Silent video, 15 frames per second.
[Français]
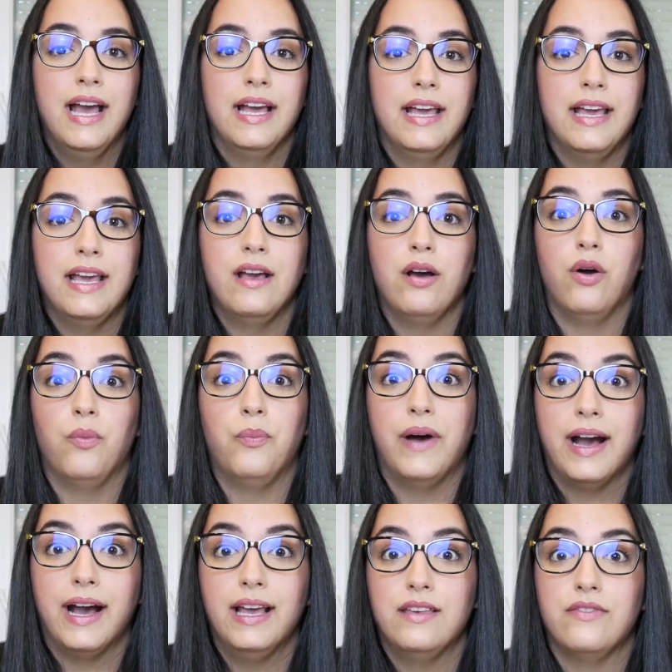et euh,
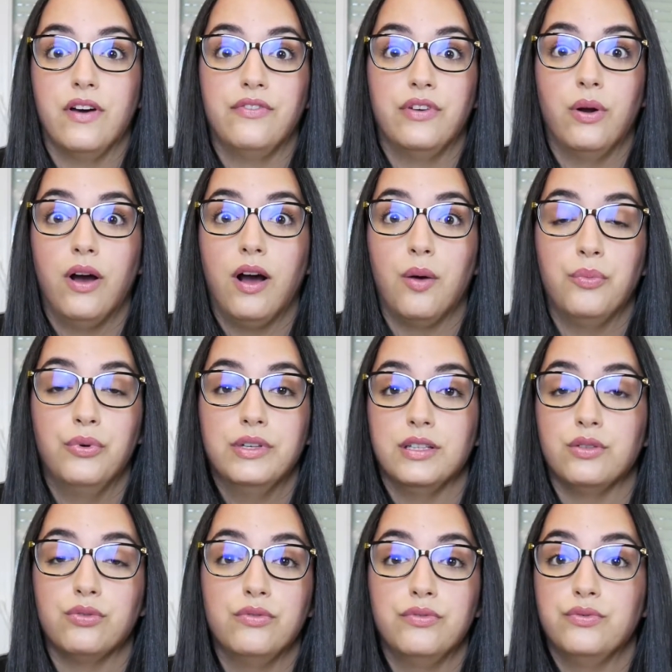pareil, il va falloir un peu
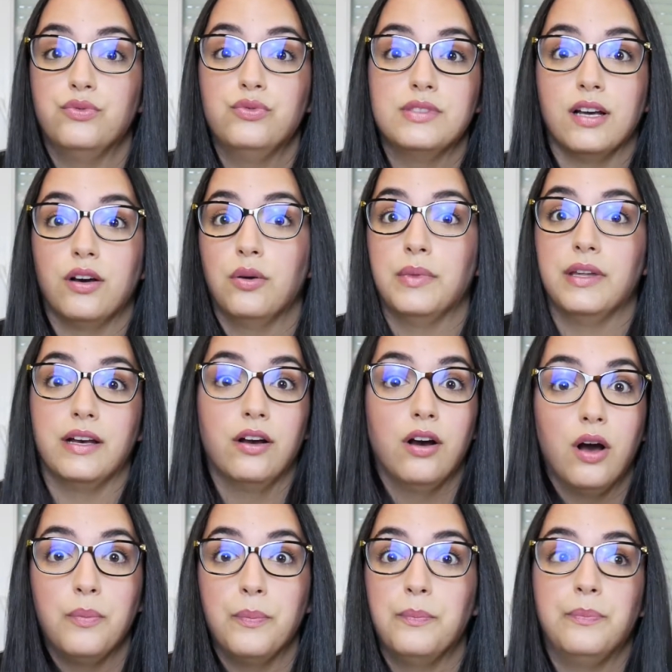qu'ils trouvent tous un commun
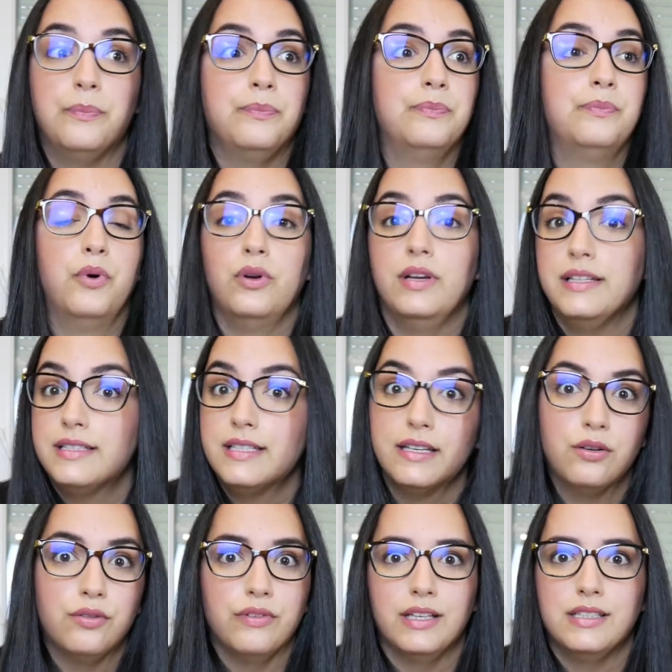accord
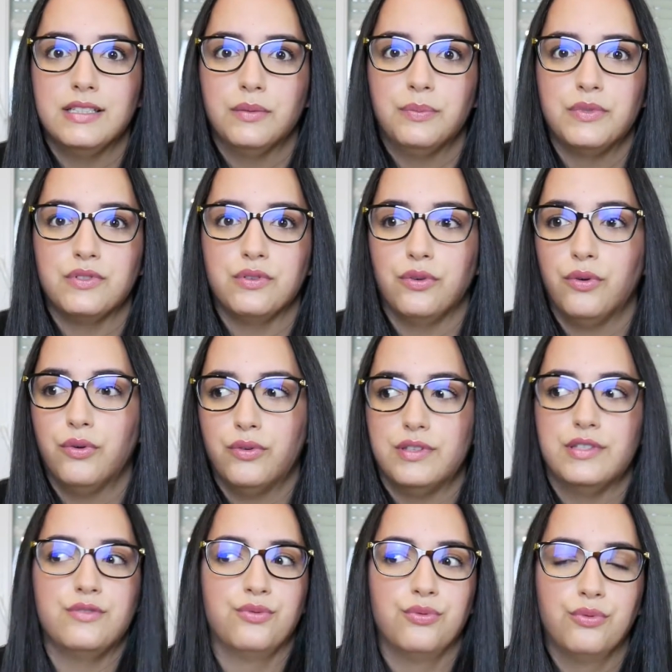politique on va dire
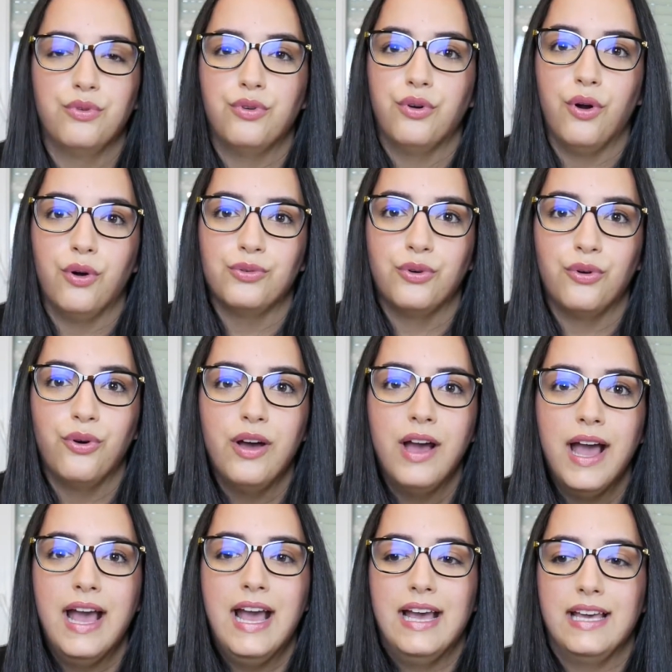ils sont que entre eux
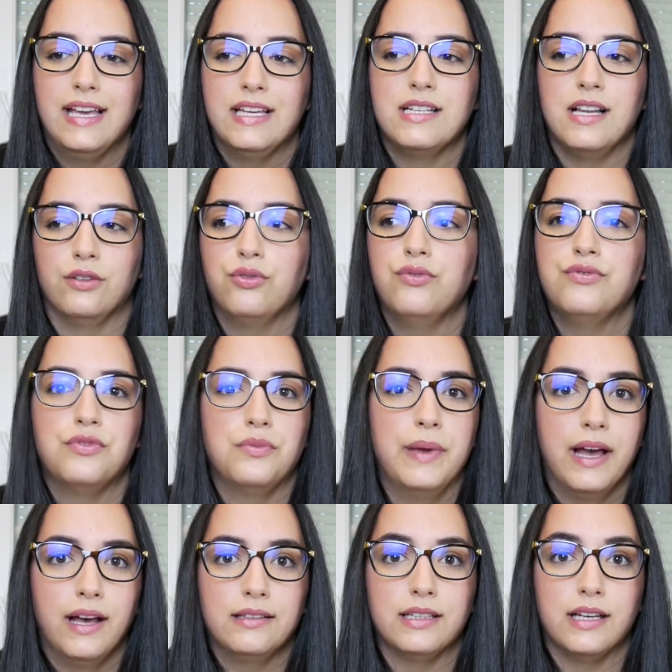et je la trouve
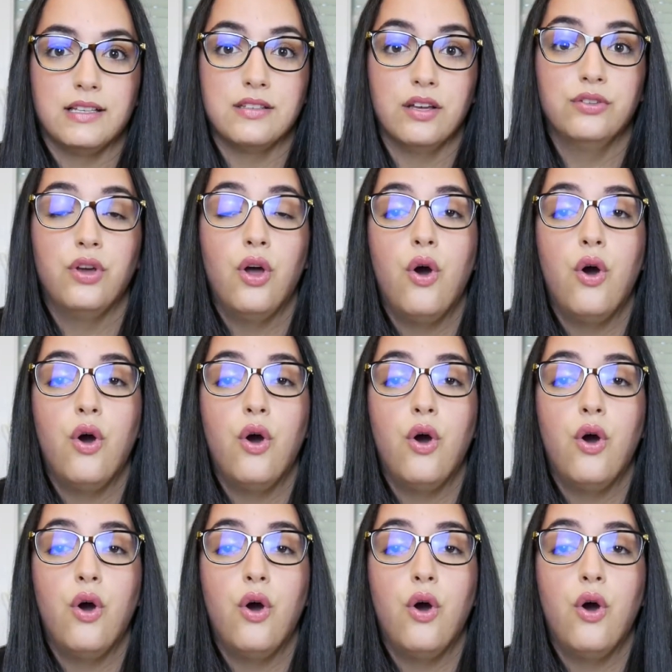super intéressante